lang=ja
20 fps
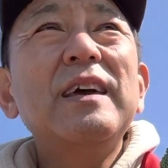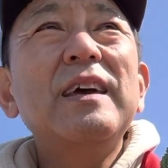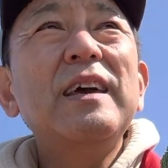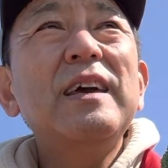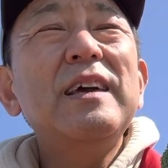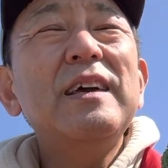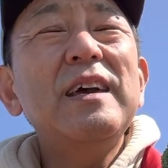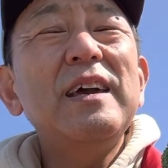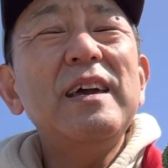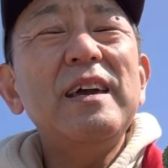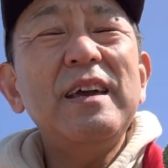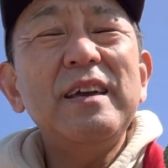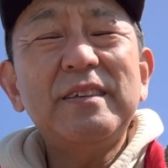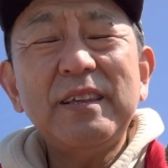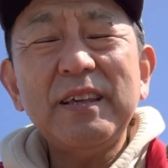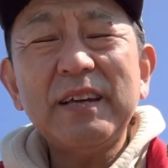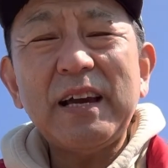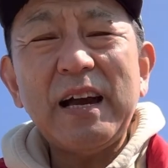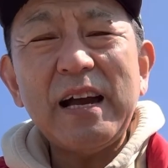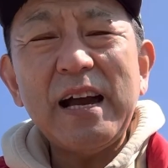えー、
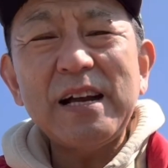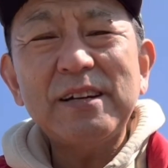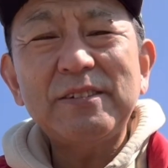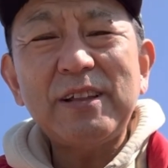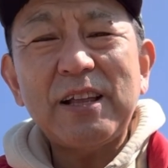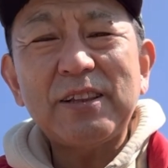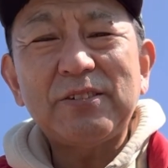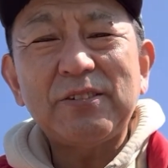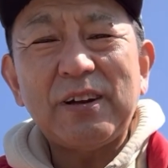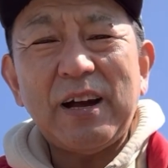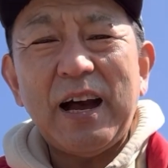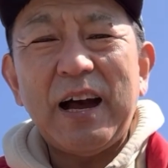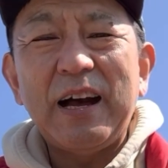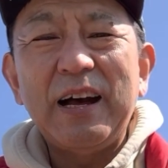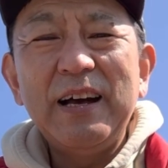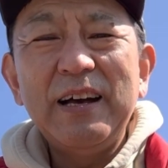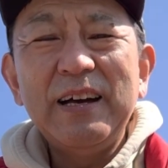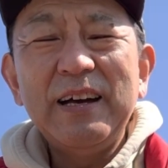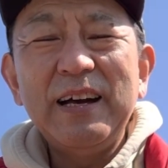エセ科学だとか、